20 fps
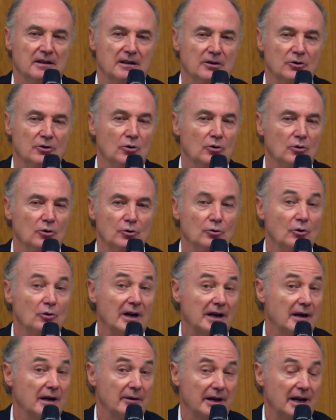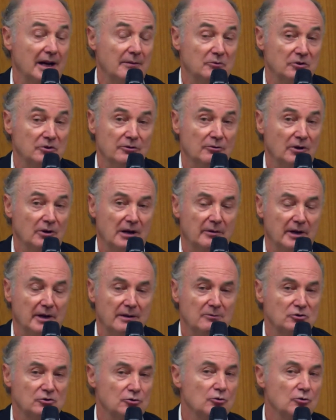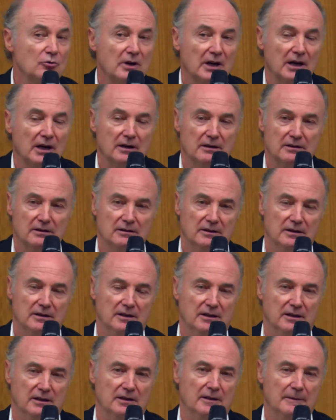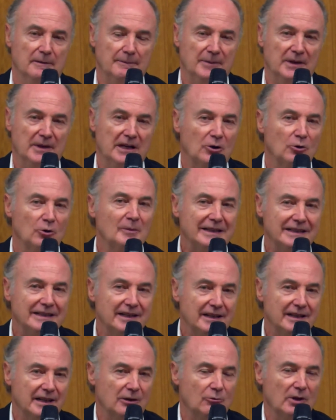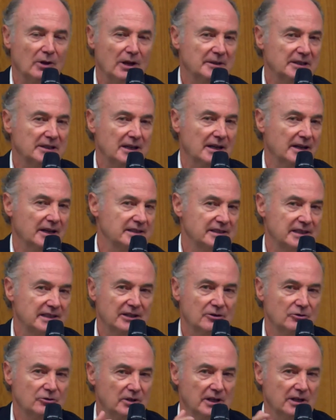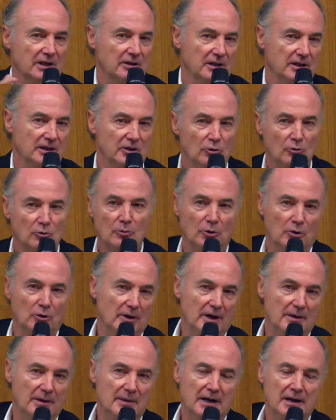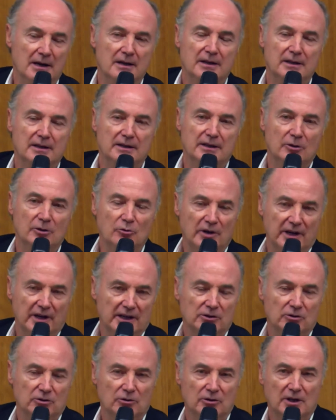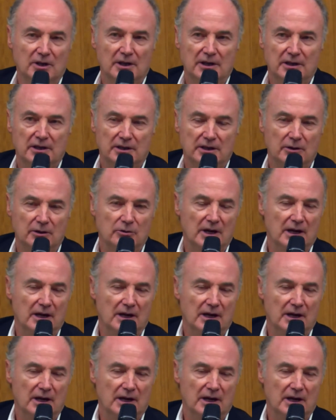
no, acabaremos, no acabaremos nunca de, acometer adecuadamente la gestión de, un problema, de un reto, de,